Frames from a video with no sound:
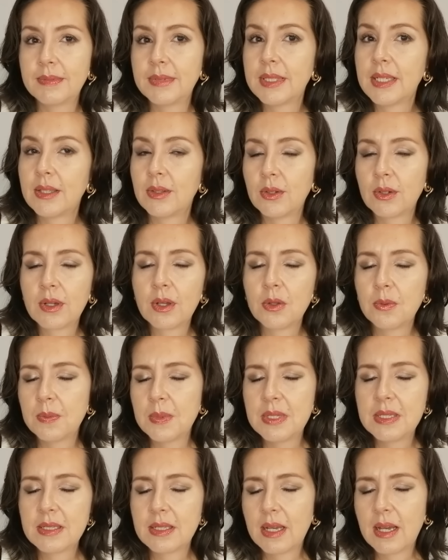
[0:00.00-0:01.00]
Siento que es
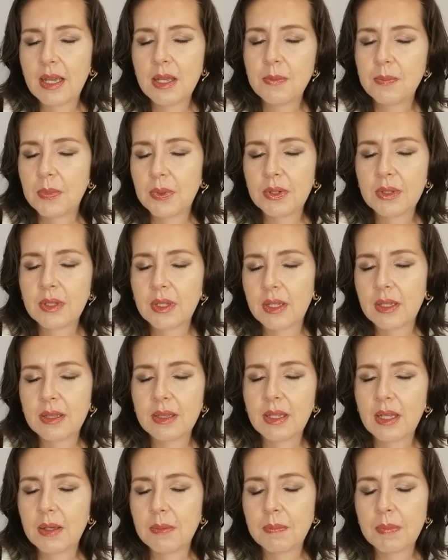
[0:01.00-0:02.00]
un mensaje
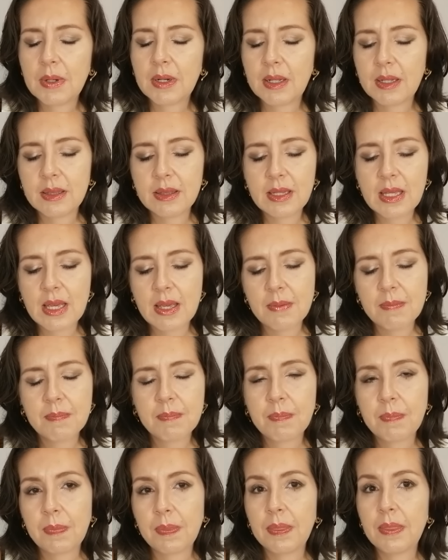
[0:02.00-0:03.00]
importante para ti
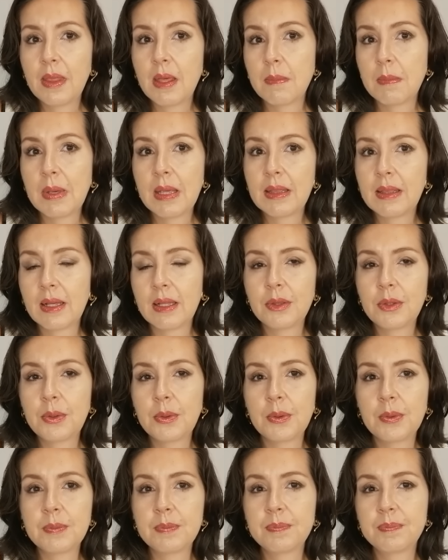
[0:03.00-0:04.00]
de
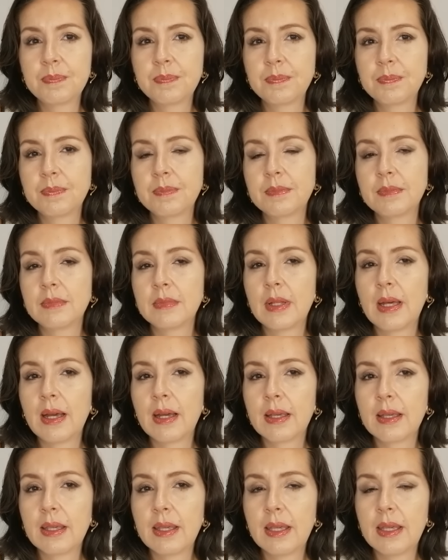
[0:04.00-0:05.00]
Metatron
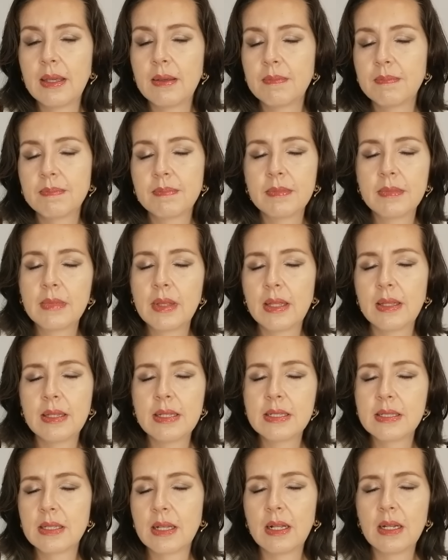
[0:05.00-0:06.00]
aquí en
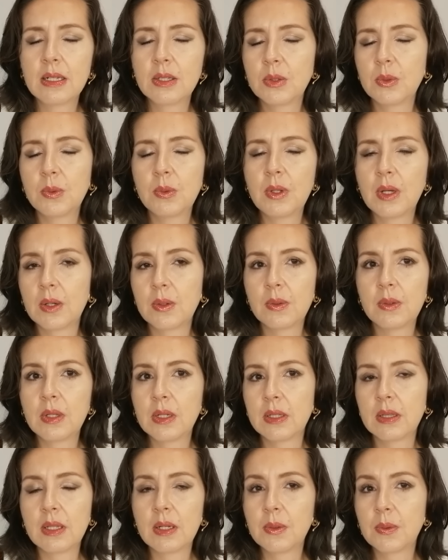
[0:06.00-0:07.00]
esta lectura,
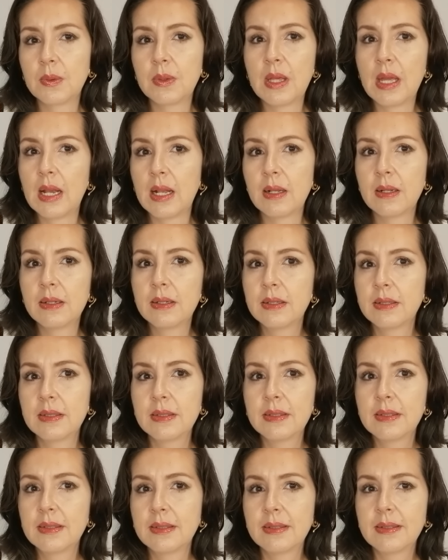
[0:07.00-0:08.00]
conecta con Él,
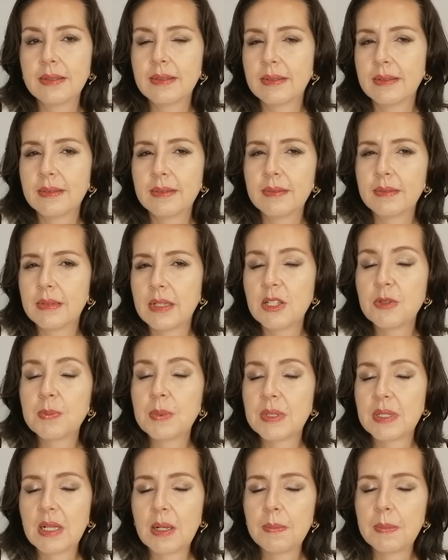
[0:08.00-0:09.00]

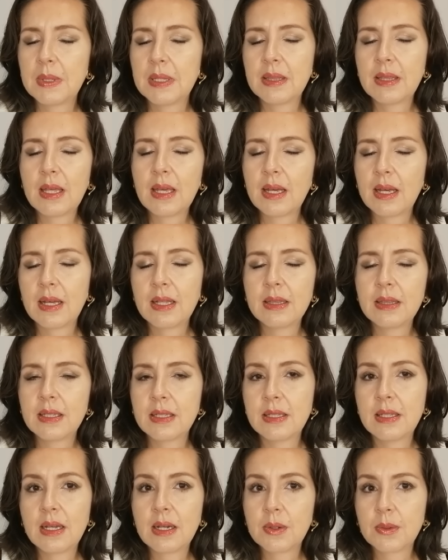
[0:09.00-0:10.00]
especialmente
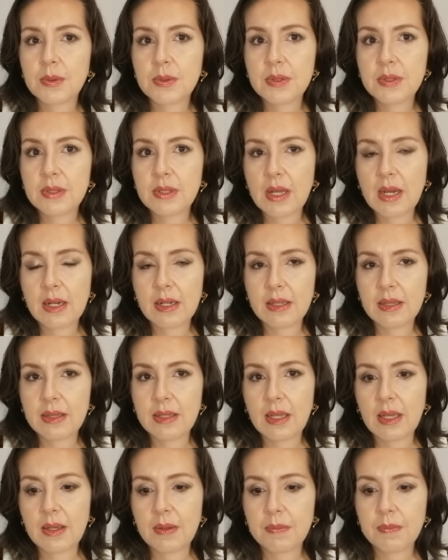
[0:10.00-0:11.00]
antes de
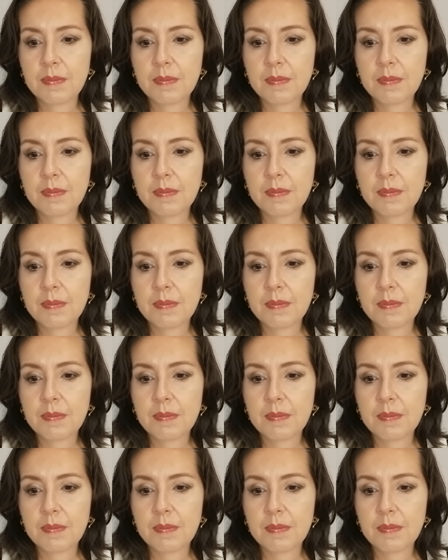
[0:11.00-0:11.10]
acostarte.